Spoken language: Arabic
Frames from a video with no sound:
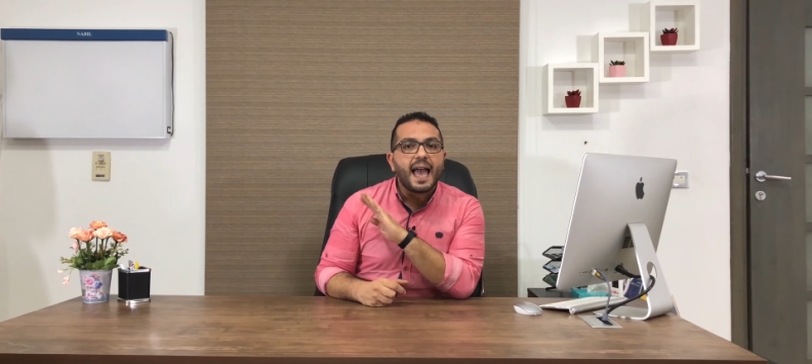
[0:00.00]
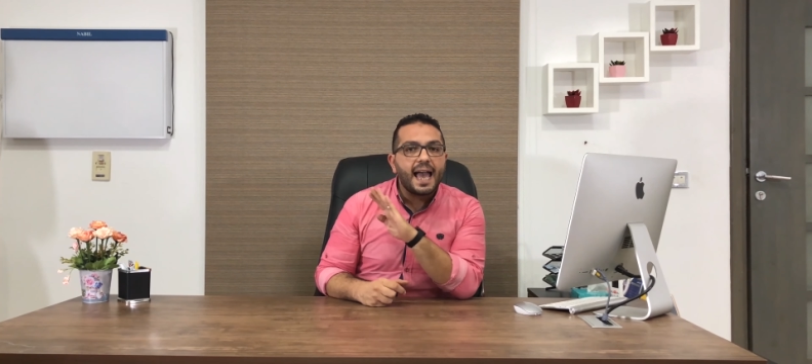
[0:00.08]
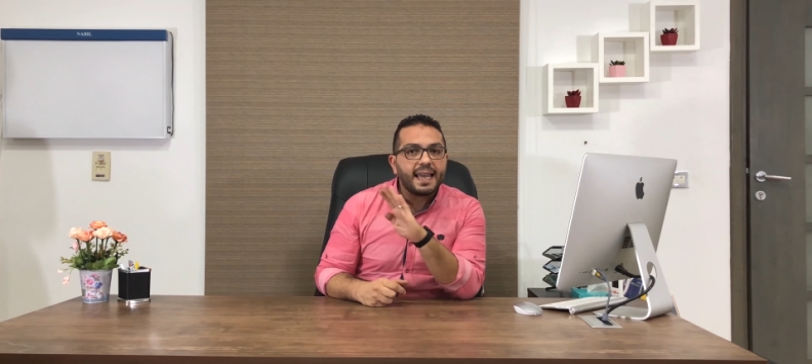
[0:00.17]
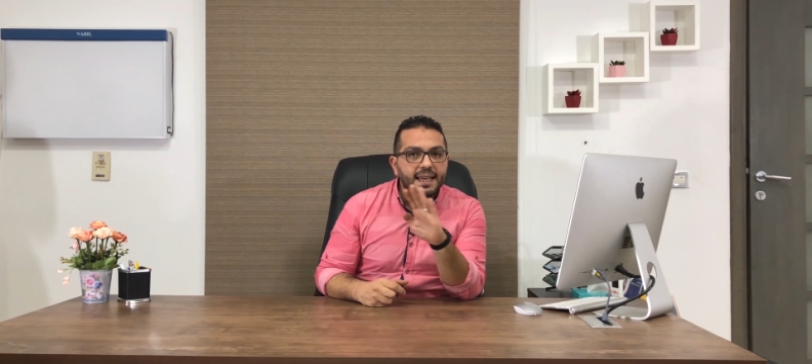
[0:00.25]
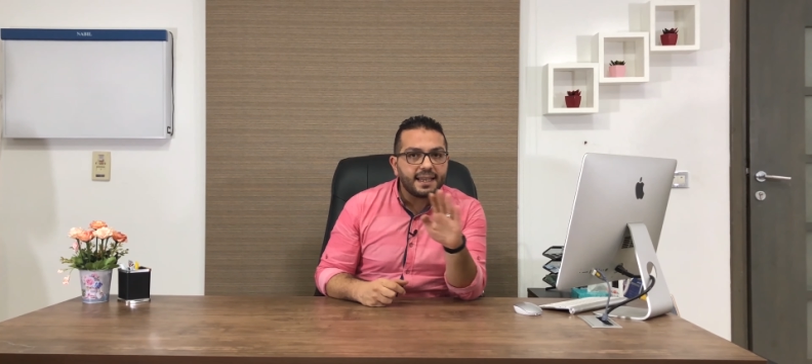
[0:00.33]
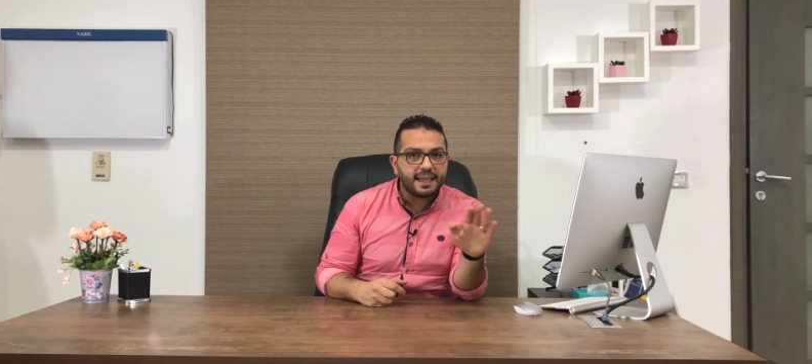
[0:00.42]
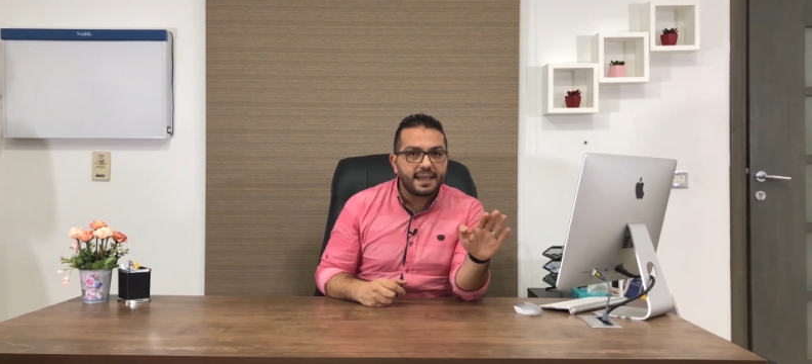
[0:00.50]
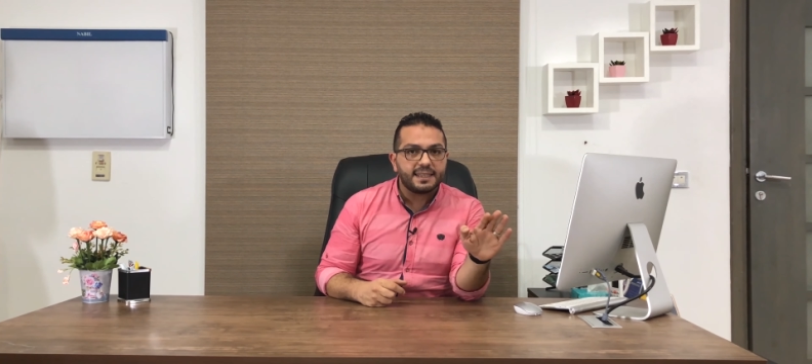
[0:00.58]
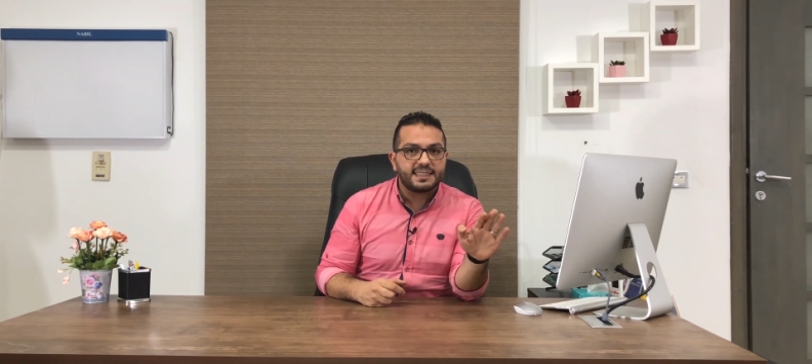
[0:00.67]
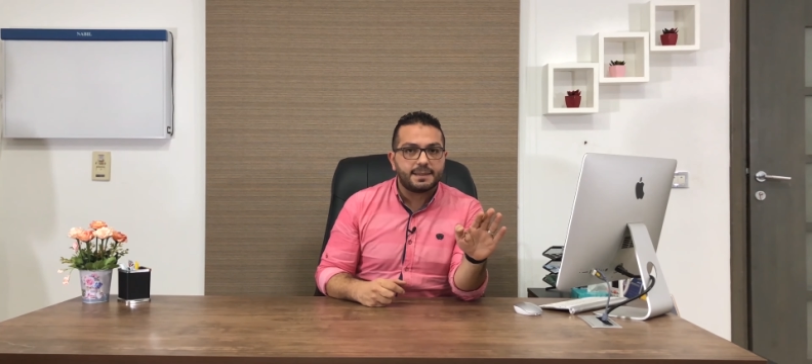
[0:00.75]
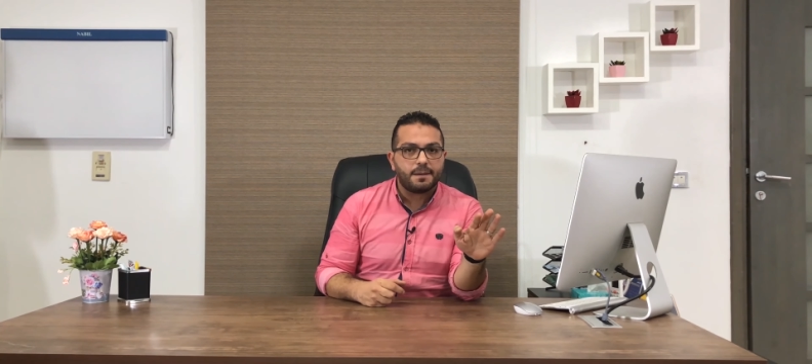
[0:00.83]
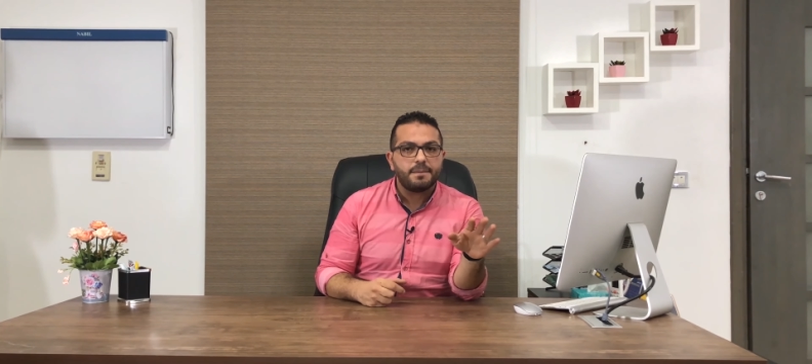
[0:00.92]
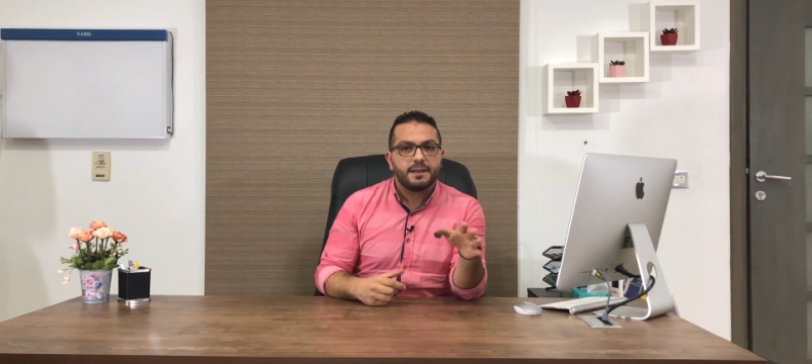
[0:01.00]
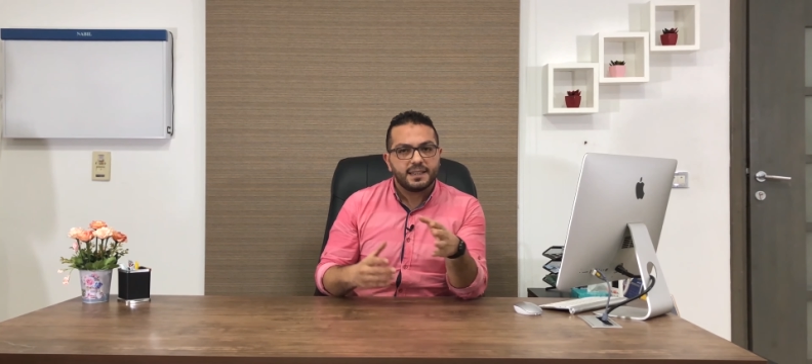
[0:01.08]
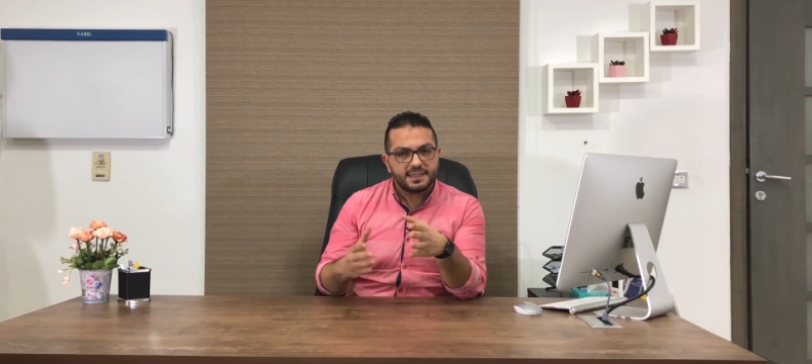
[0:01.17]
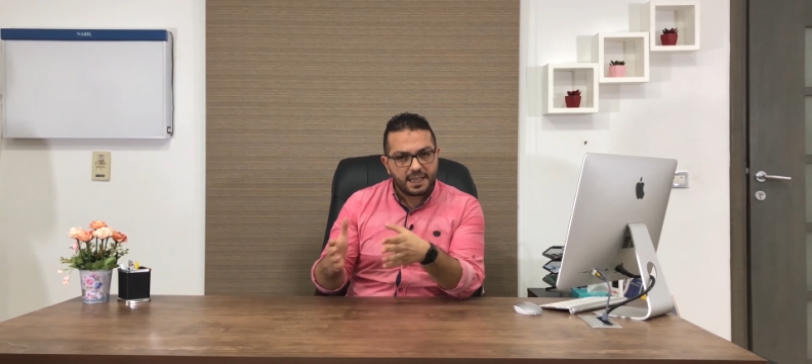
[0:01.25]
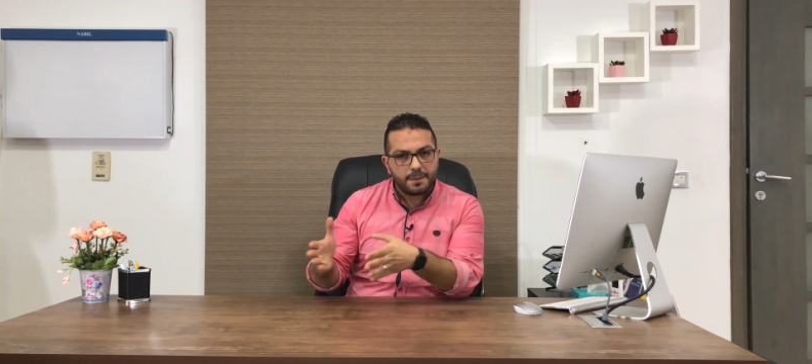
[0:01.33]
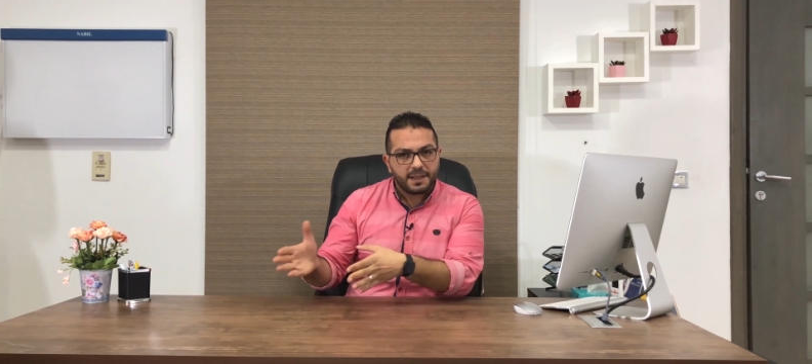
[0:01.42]
ايا كان السبب
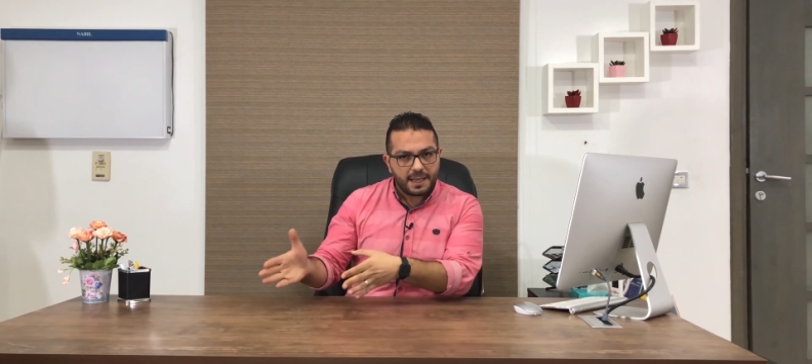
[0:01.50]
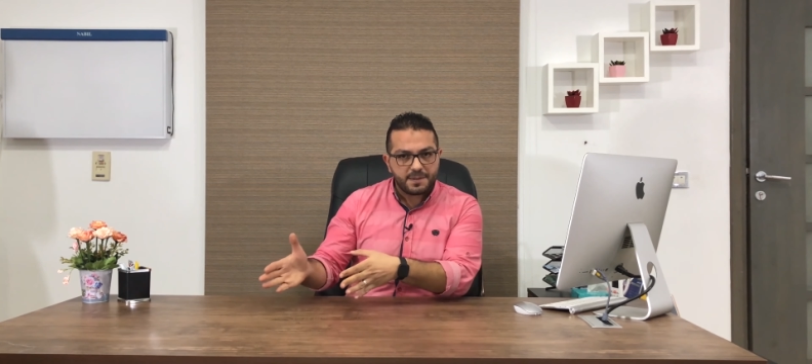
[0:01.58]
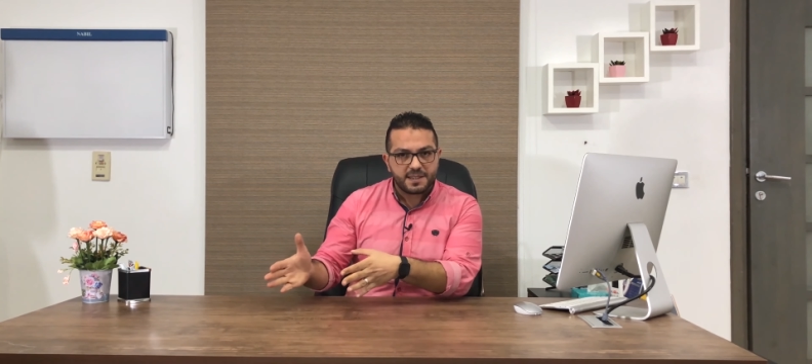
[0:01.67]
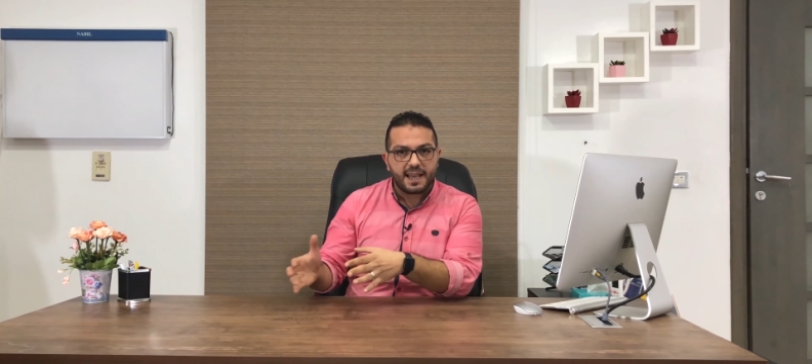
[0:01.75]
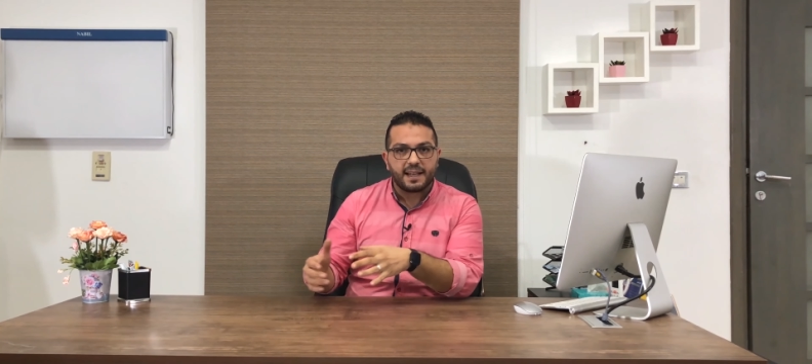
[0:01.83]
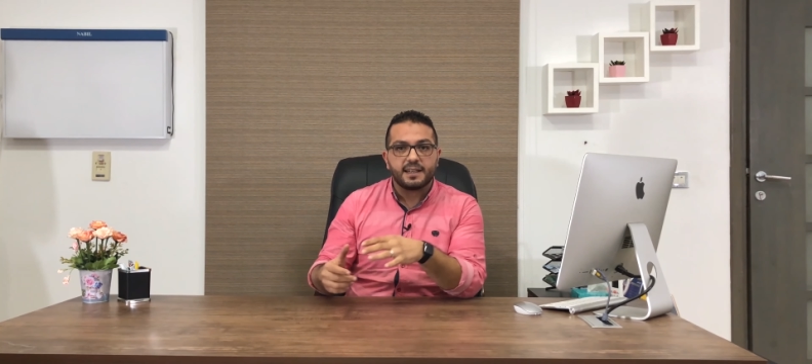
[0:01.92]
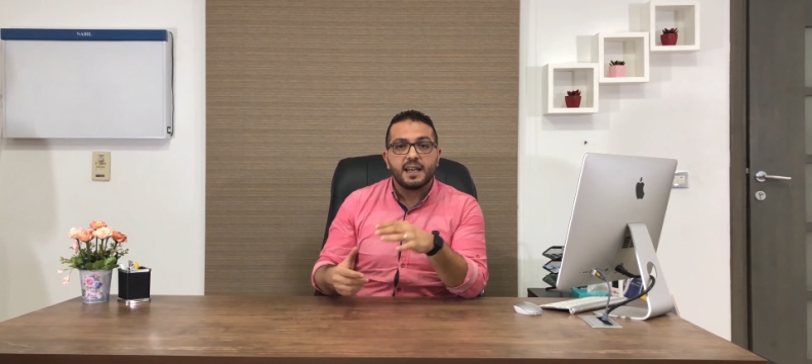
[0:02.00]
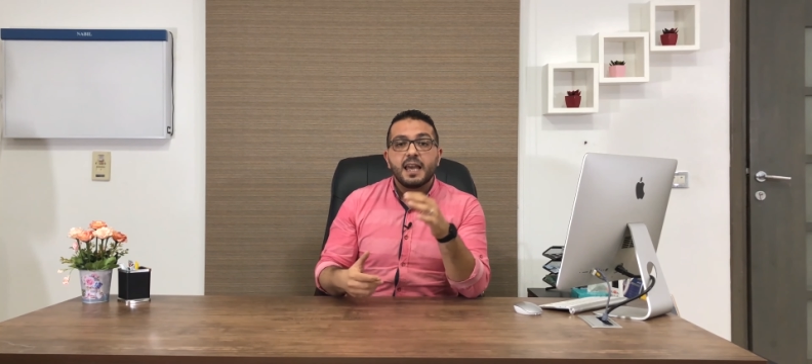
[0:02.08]
سبب اللبس يعني